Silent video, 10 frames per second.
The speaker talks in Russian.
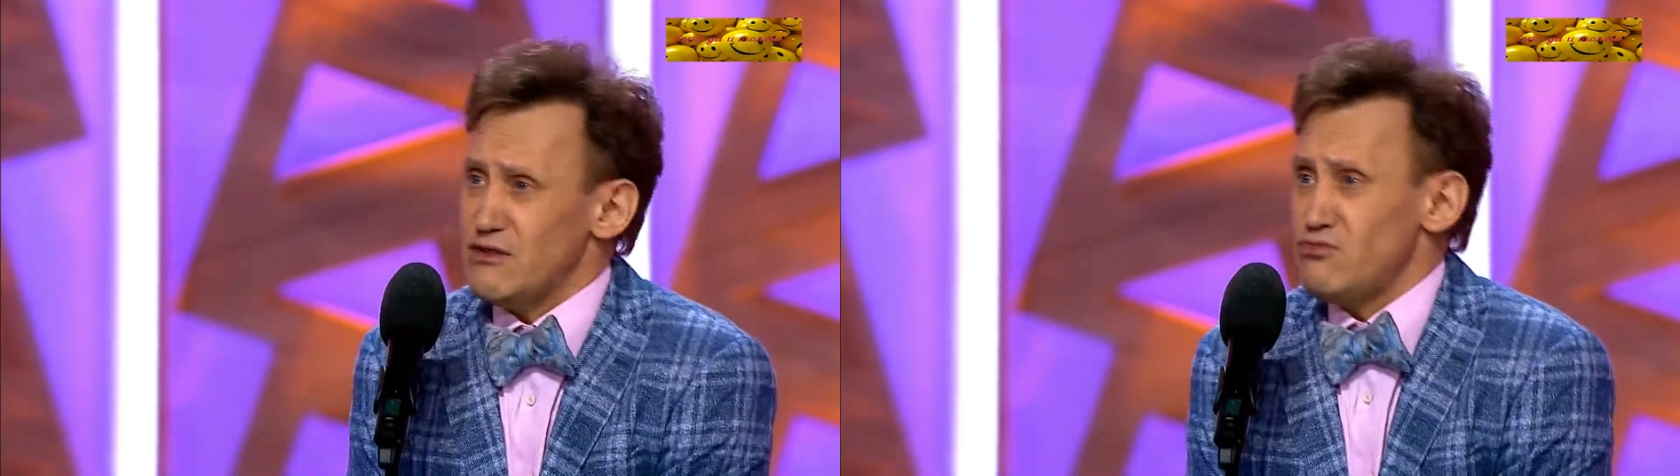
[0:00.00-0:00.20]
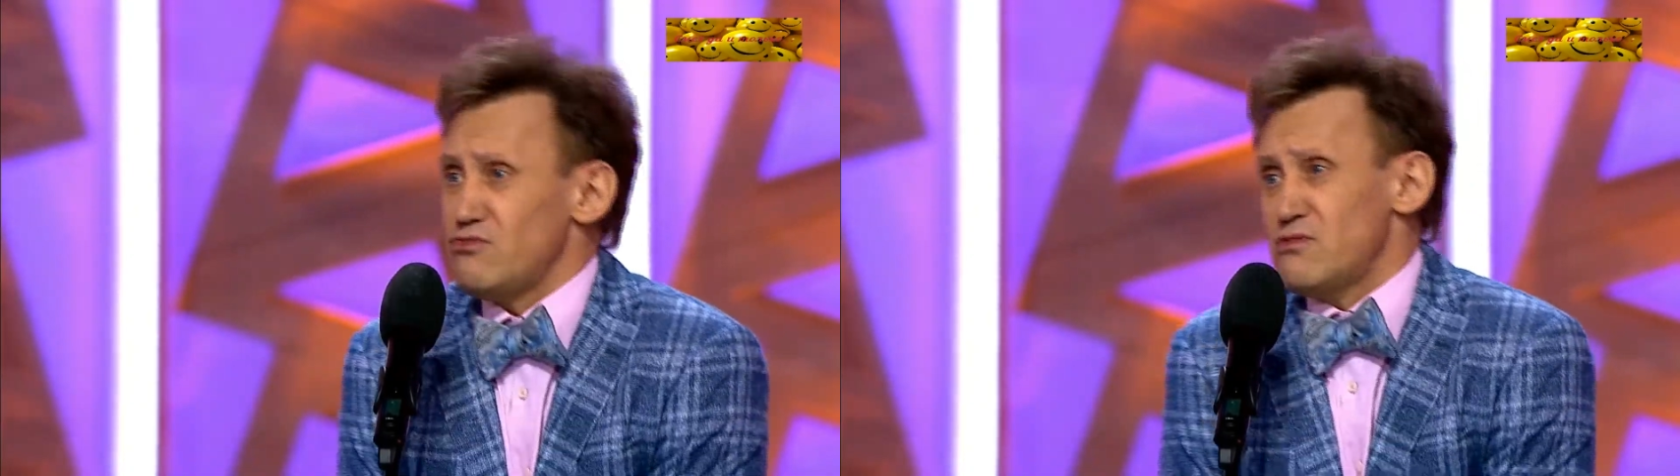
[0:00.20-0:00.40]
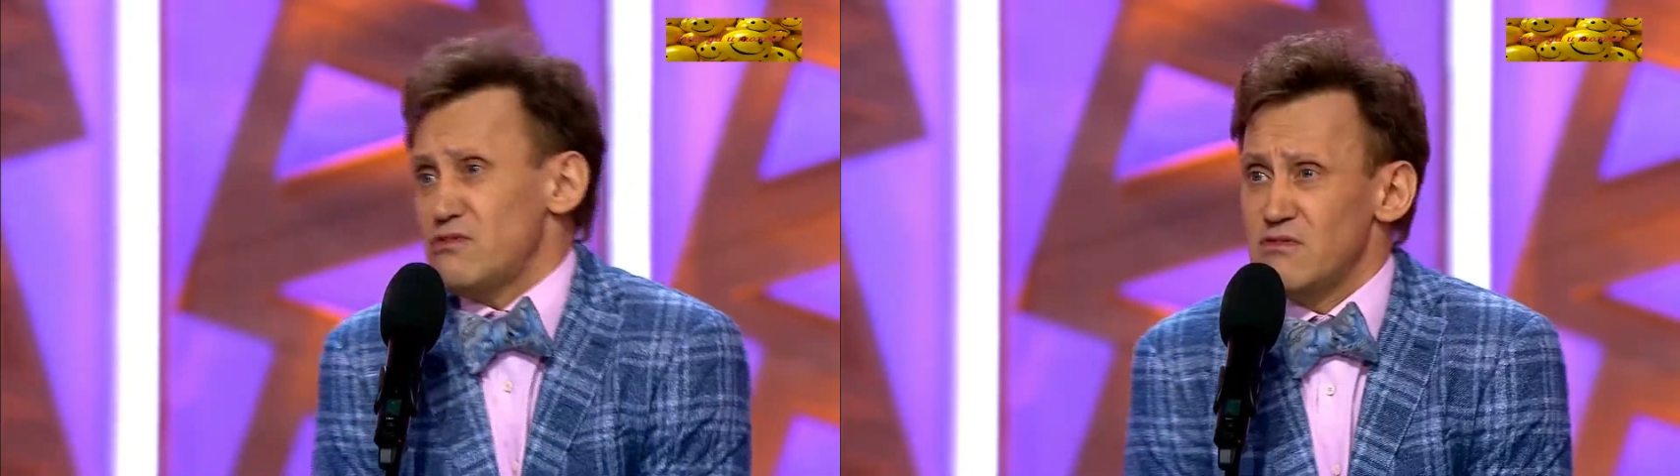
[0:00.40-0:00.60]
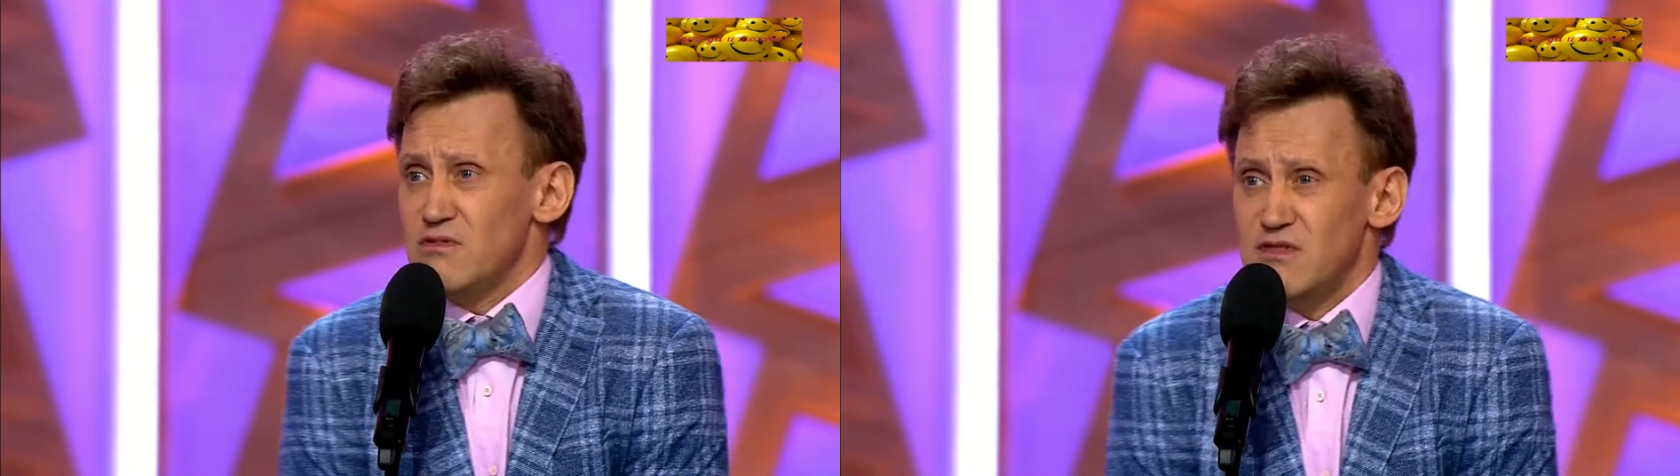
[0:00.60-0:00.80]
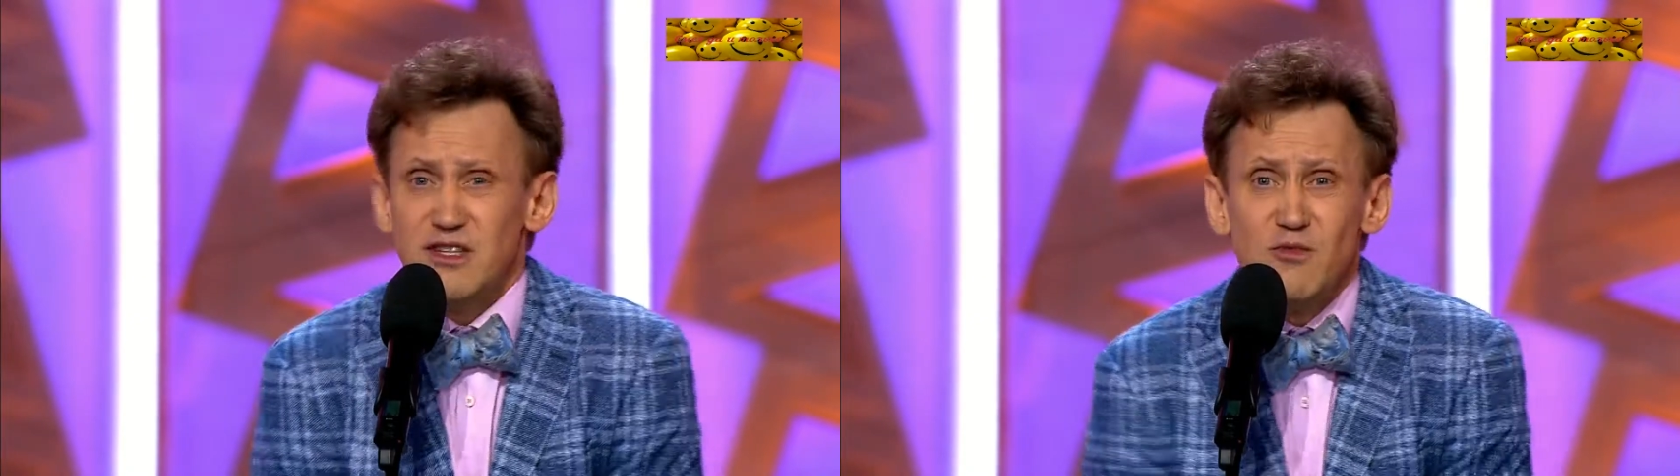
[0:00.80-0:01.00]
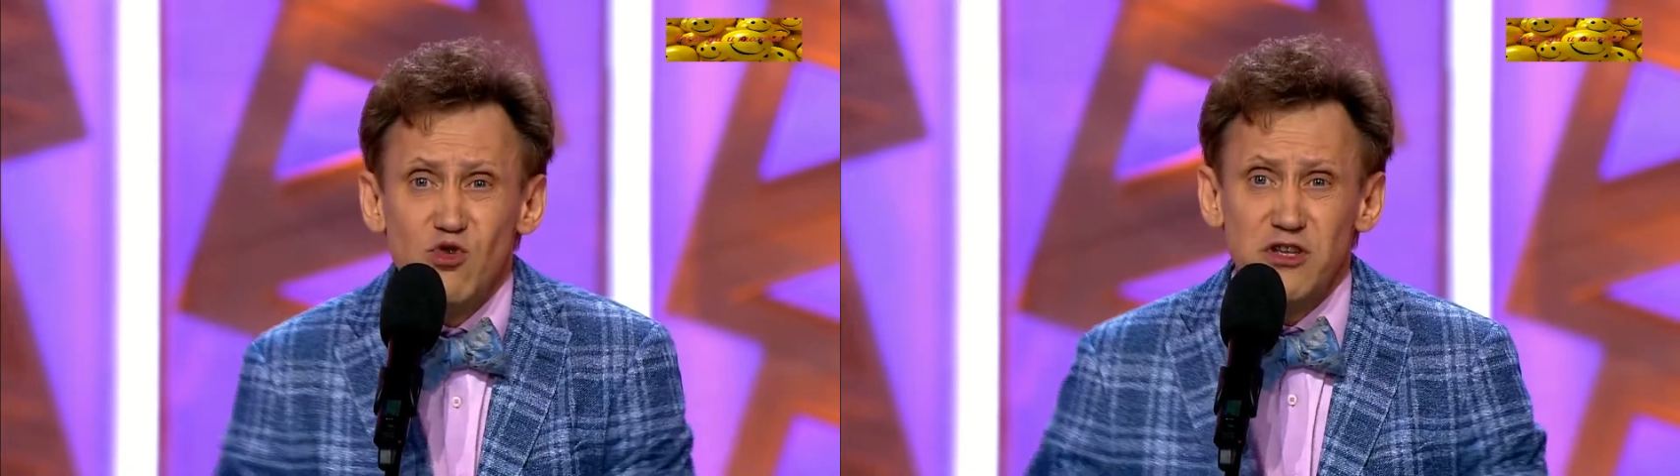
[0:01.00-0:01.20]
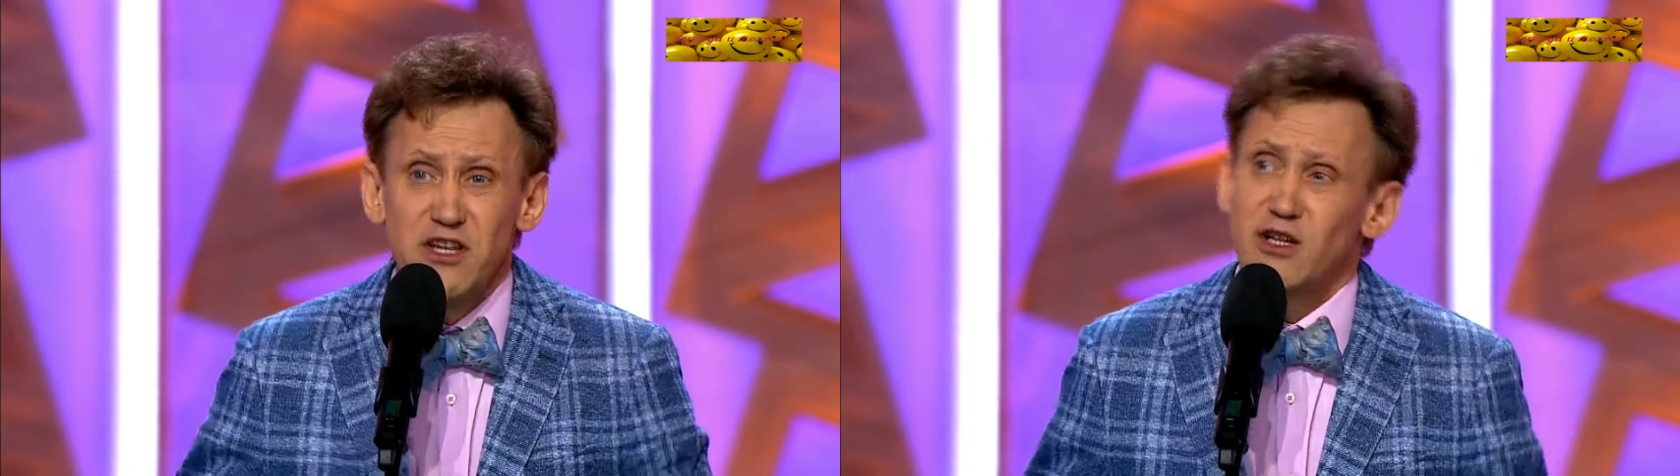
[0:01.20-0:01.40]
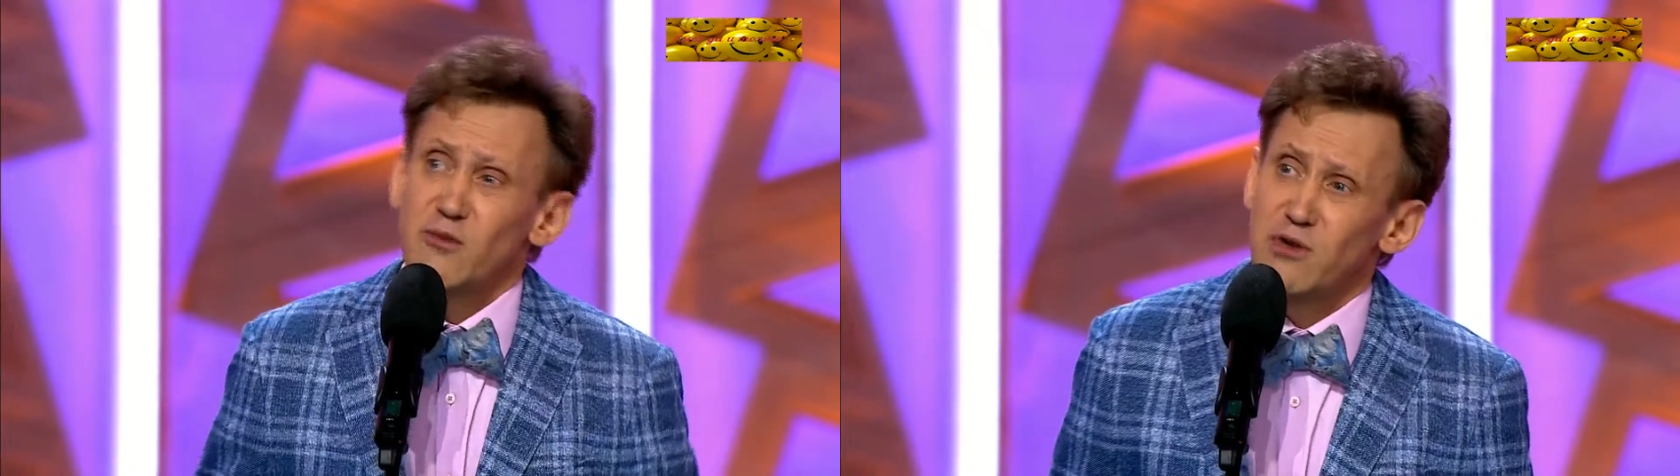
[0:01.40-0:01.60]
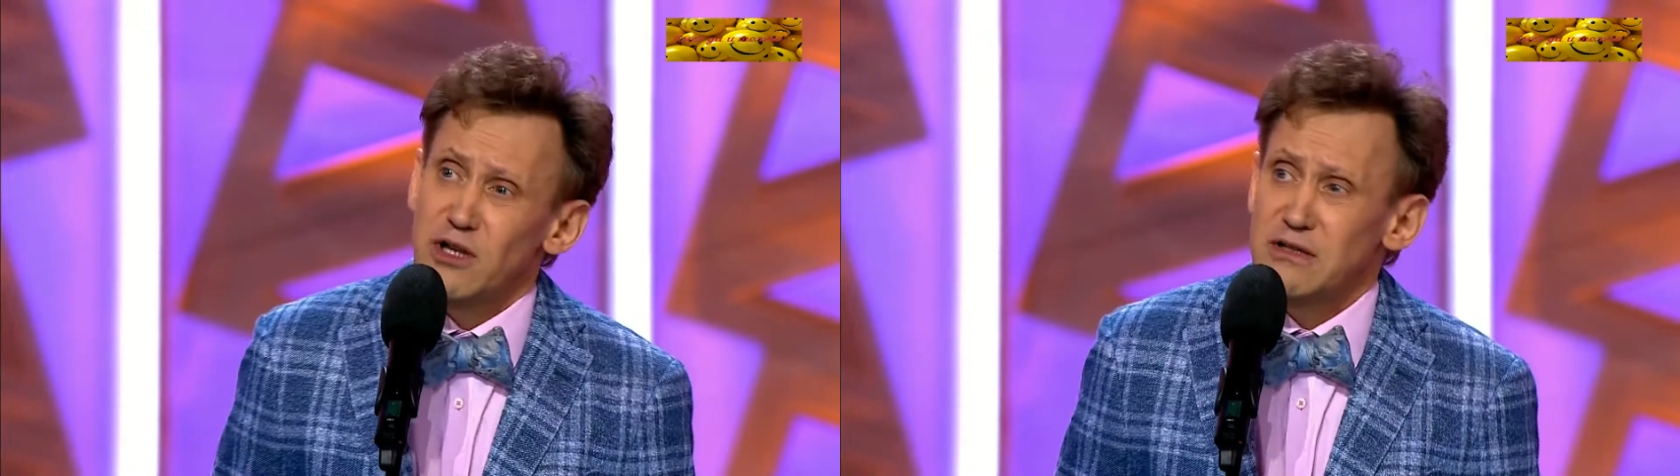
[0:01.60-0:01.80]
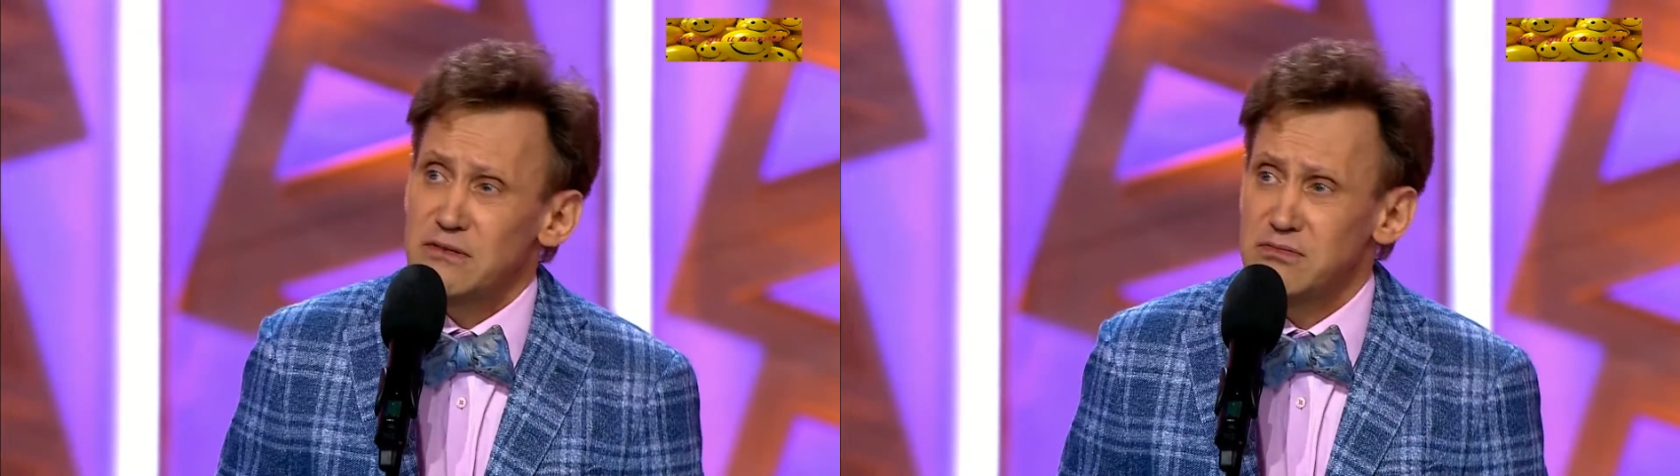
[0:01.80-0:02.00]
ну, зимой дело
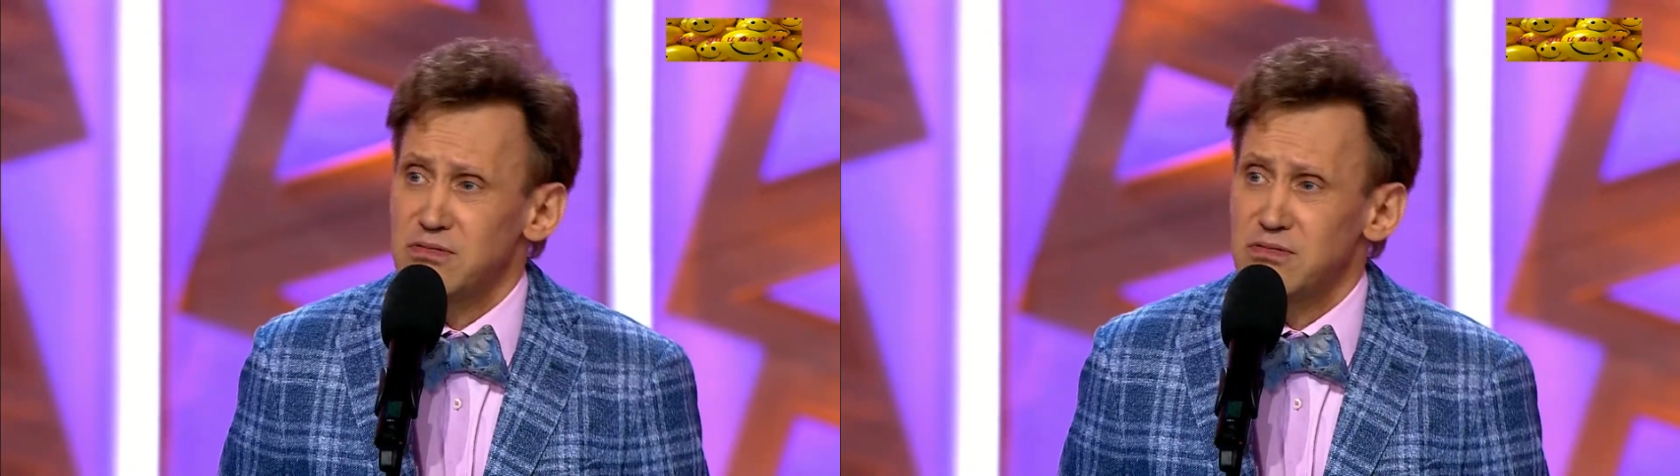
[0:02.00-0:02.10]
было.